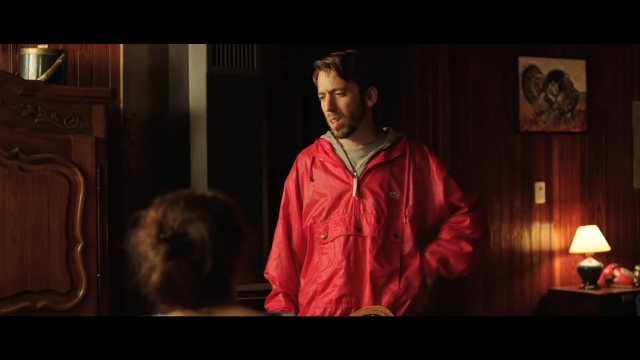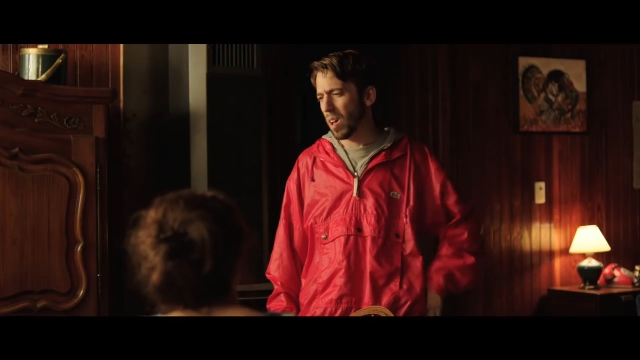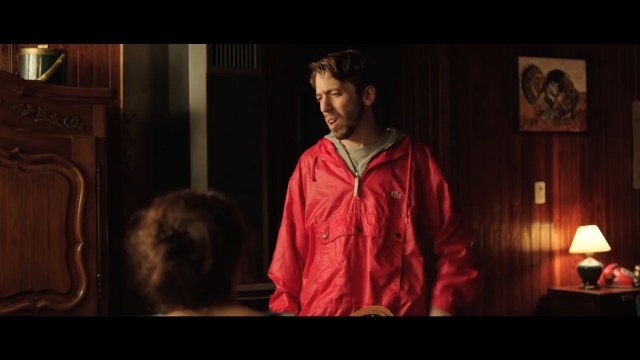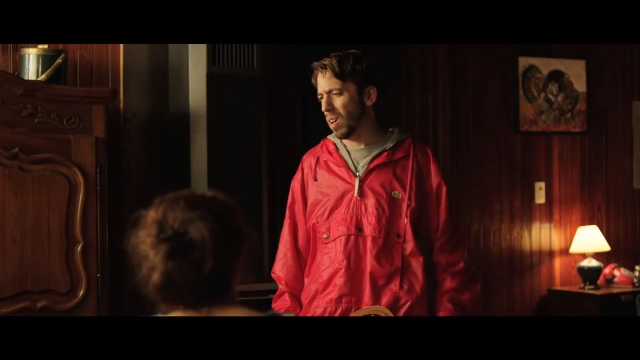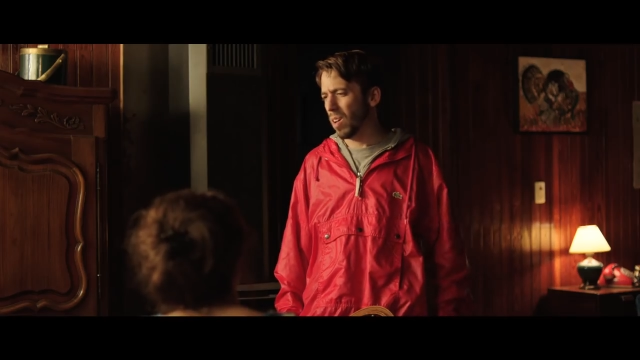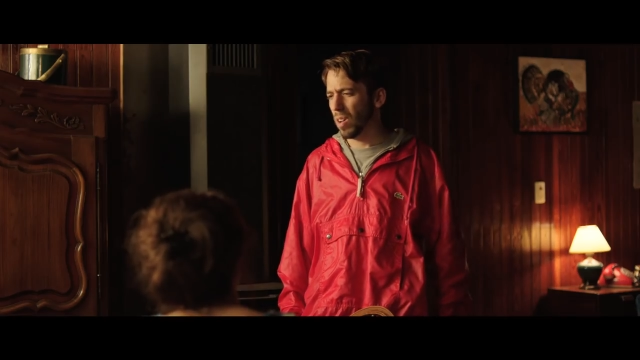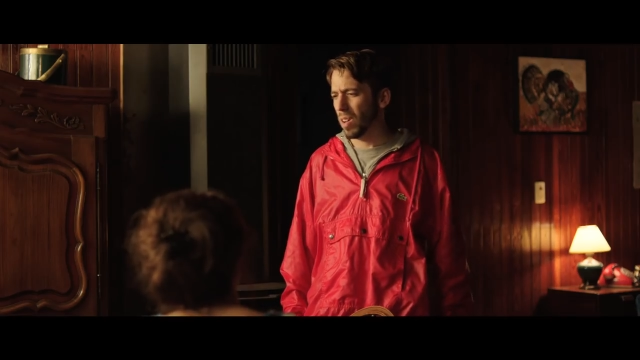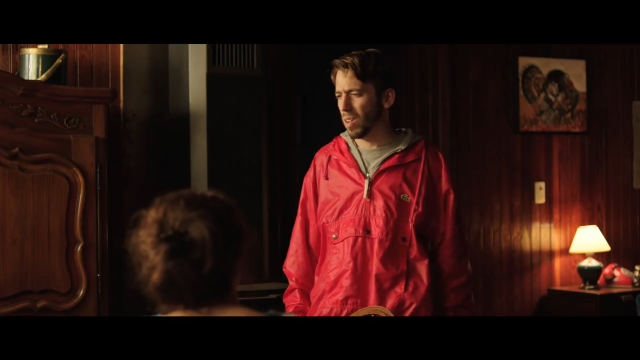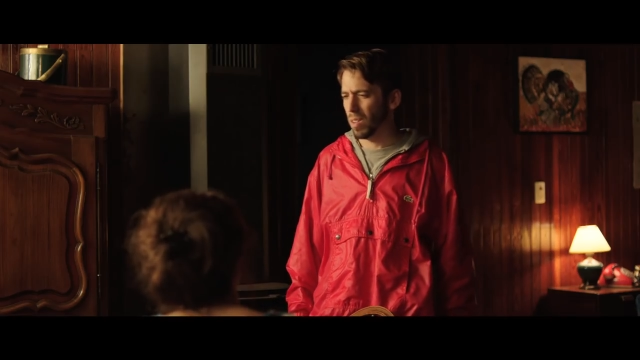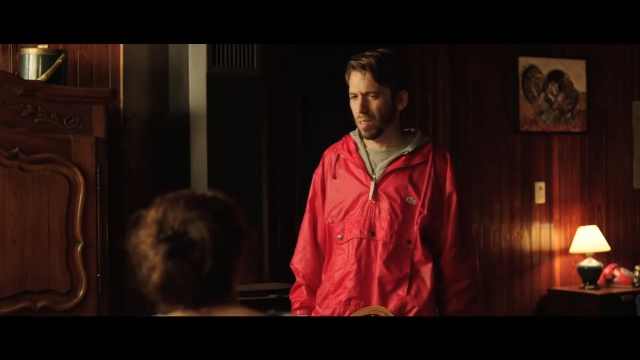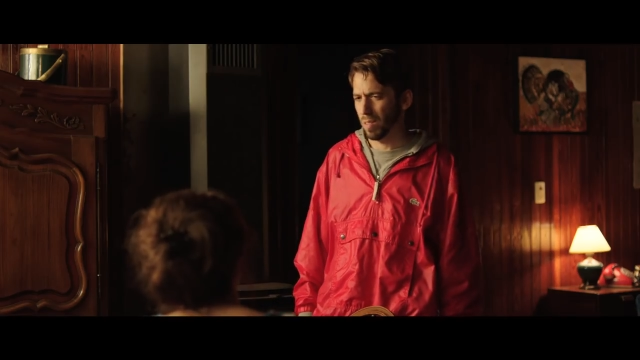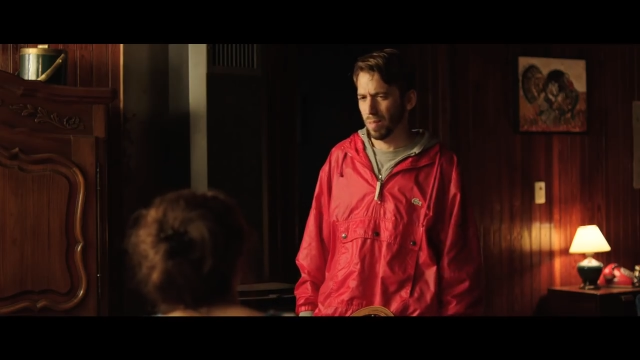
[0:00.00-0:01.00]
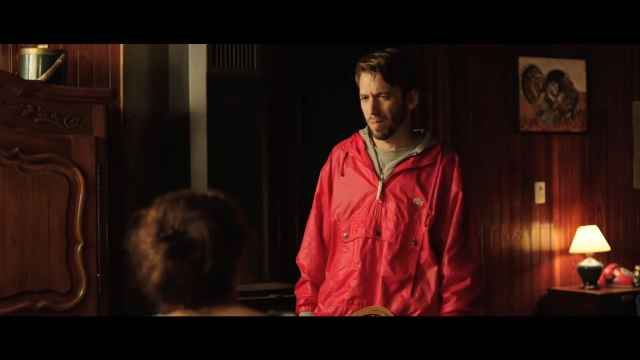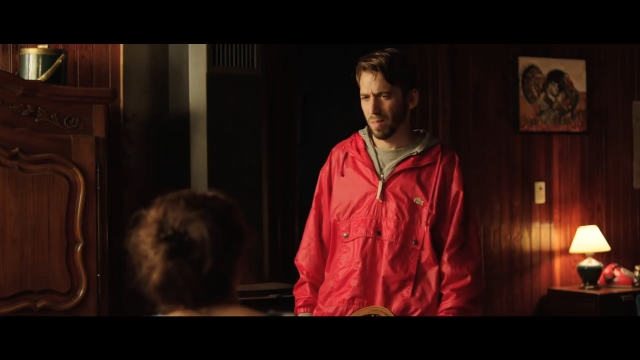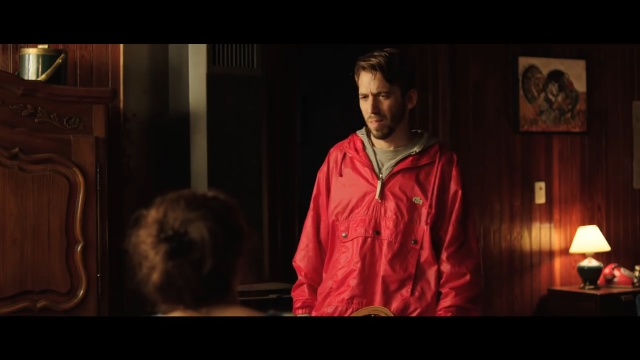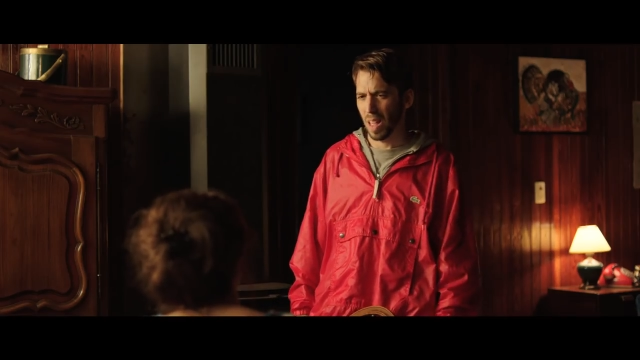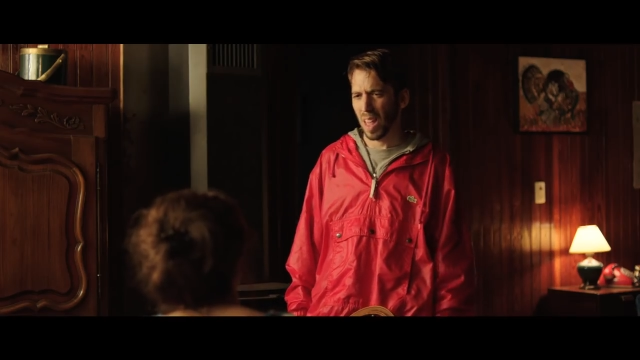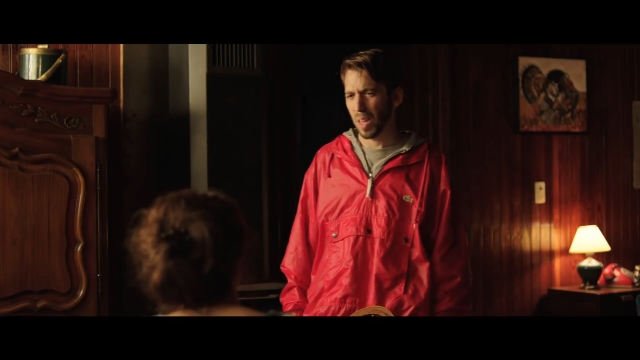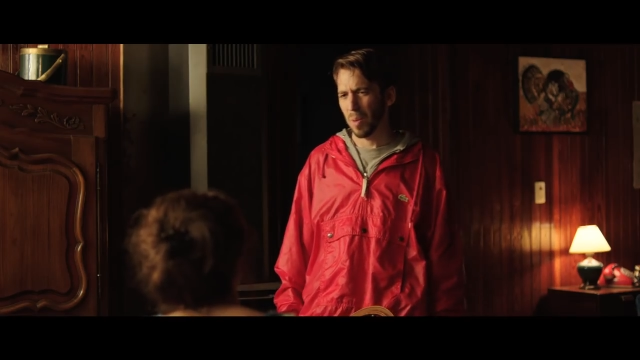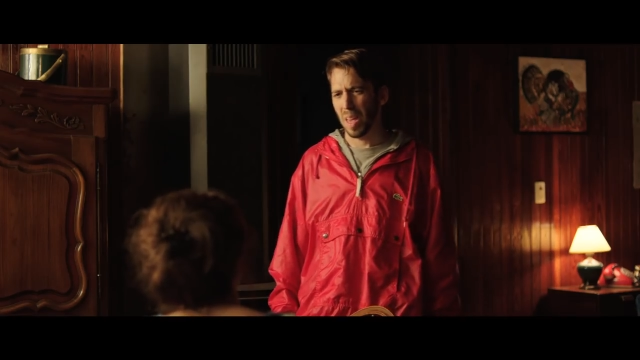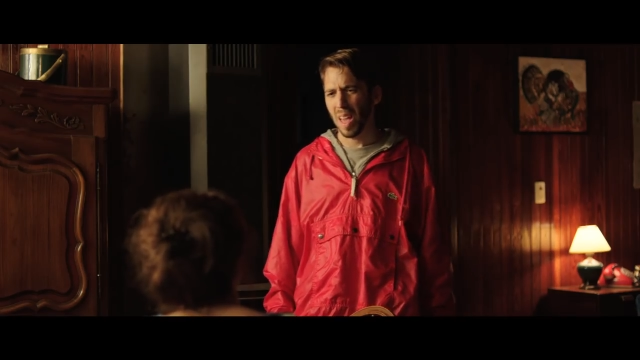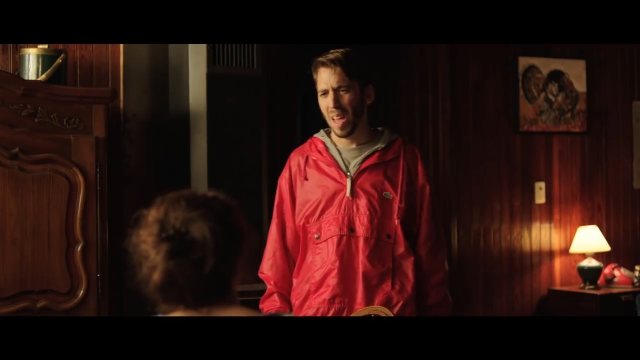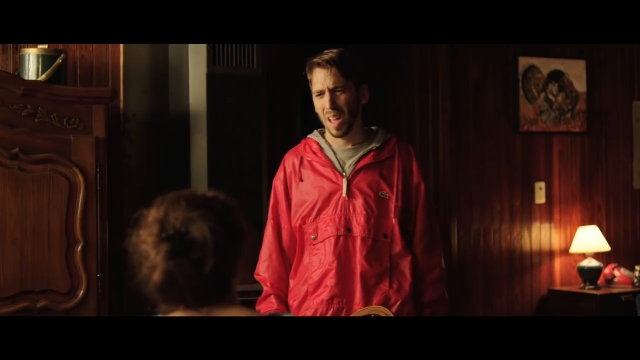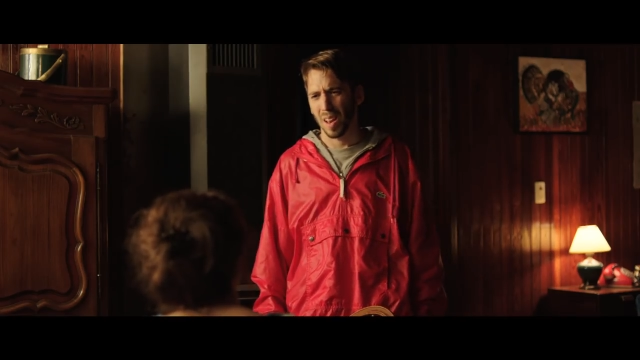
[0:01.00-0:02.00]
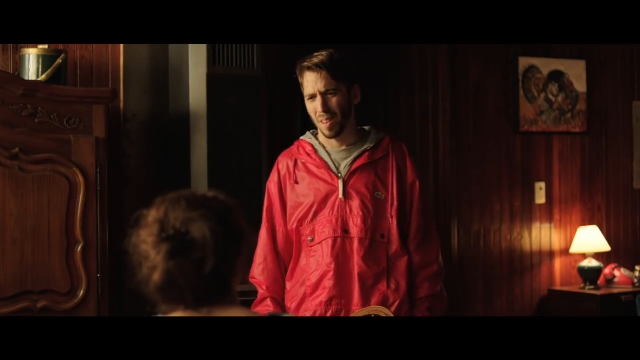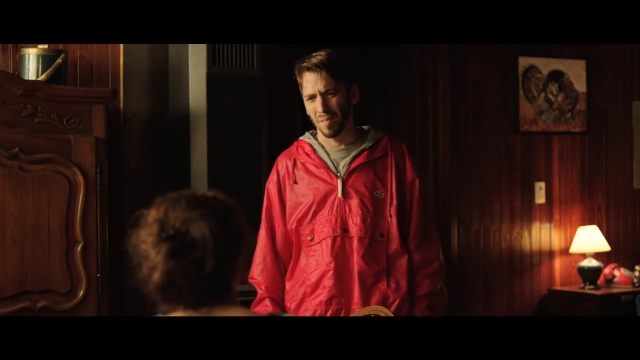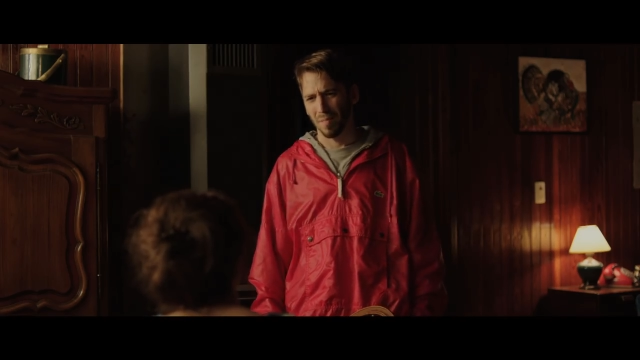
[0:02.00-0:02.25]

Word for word: No, nada que ver.